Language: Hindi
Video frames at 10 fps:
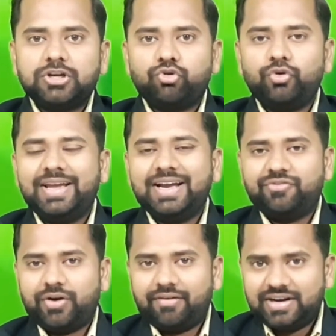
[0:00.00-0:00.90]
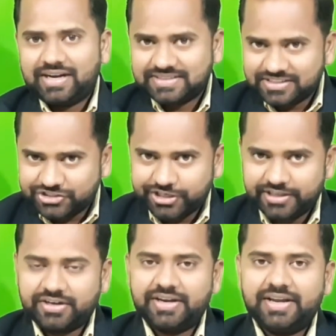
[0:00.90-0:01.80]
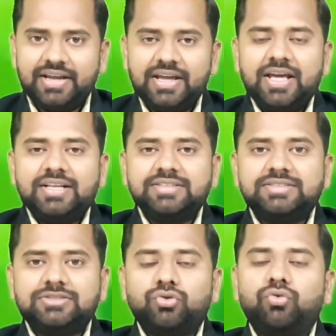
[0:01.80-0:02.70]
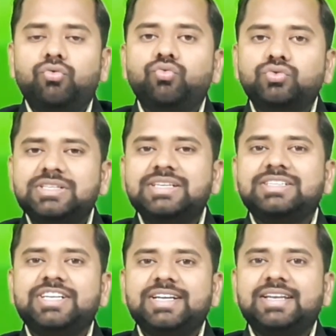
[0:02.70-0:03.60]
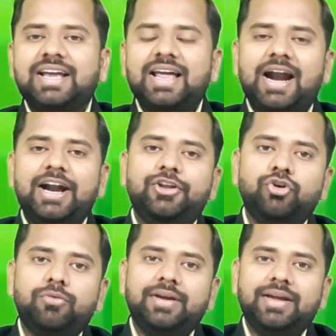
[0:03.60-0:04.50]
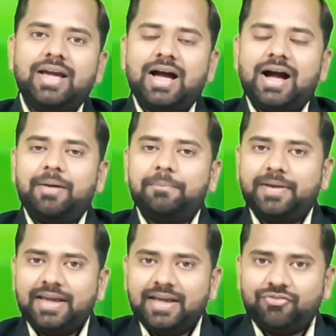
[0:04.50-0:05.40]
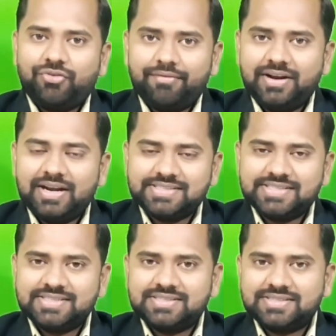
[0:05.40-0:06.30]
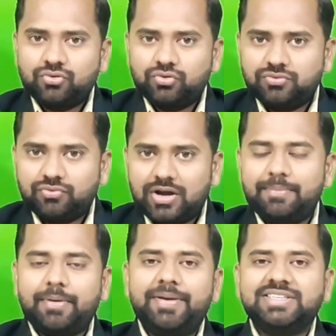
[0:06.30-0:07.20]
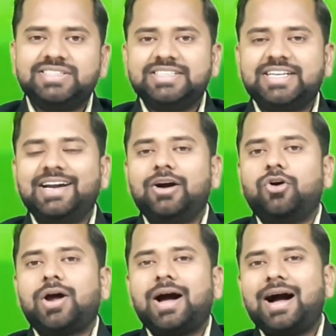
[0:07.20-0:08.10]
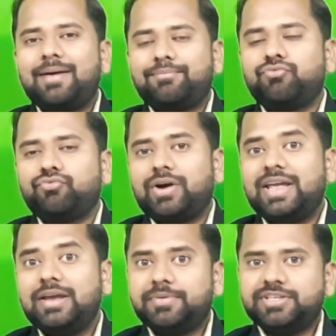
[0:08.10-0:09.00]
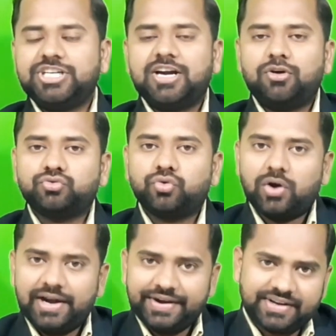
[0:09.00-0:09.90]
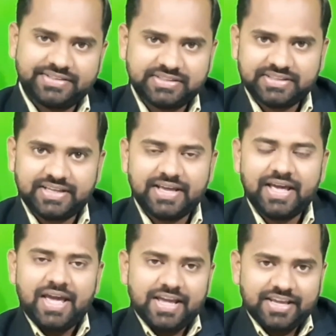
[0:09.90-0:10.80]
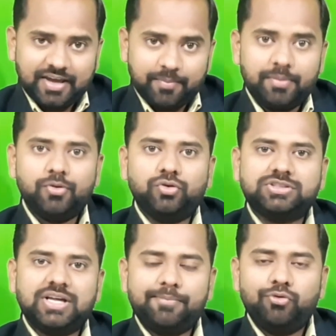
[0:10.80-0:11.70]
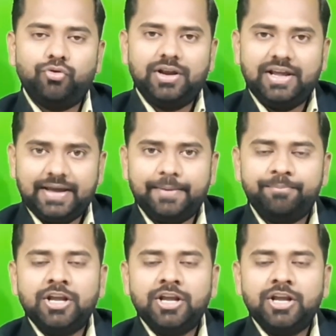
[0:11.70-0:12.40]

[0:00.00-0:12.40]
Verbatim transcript: कोई एक ड्राइविंग लाइसेंस क्षेत्र है तो उसी क्षेत्र के आर में आपके ड्राइविंग लाइसेंस को वहीं पर भेज दिया जाएगा और आप वहीं पर जाकर उसको कलेक्ट कर सकते हैं ये भी व्यवस्था आप लोगों के लिए है